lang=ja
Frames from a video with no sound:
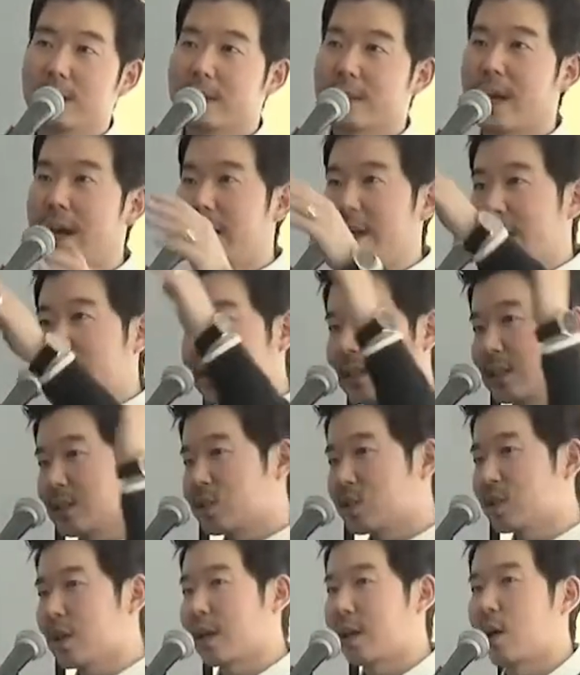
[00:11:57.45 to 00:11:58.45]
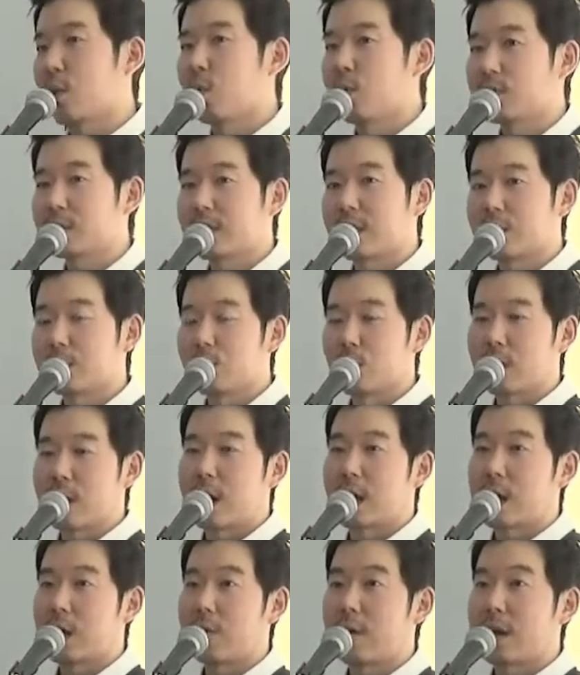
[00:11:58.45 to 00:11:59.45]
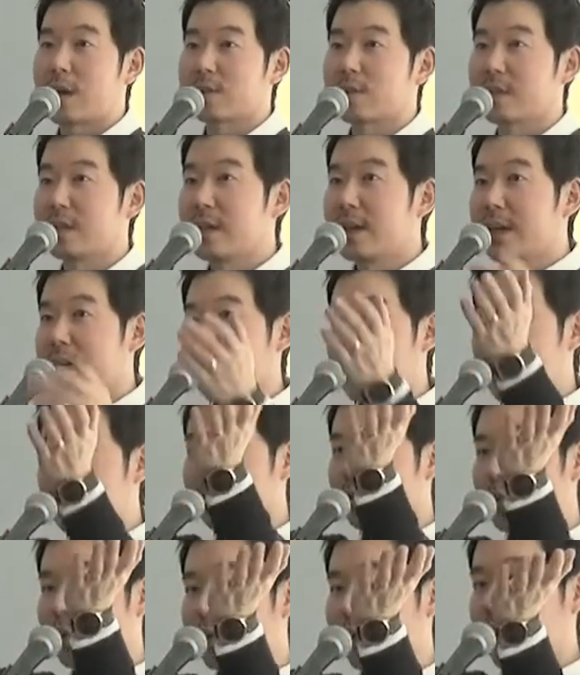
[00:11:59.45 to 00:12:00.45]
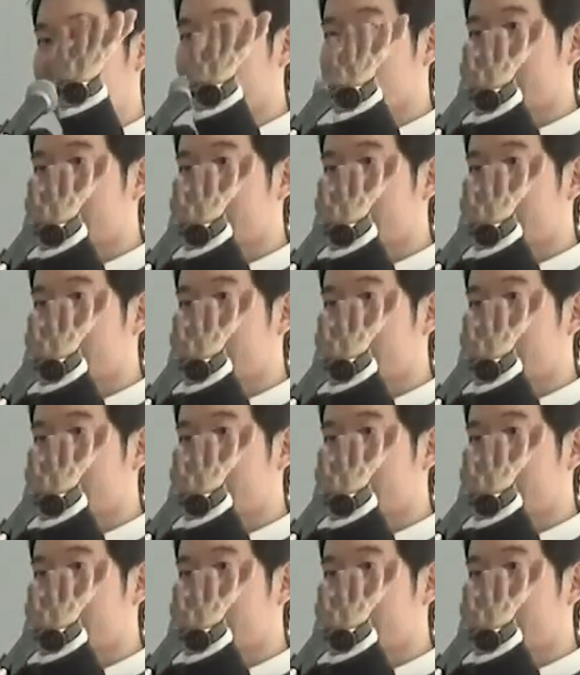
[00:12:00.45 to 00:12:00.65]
最悪事態が起きたにもかかわらず、神の計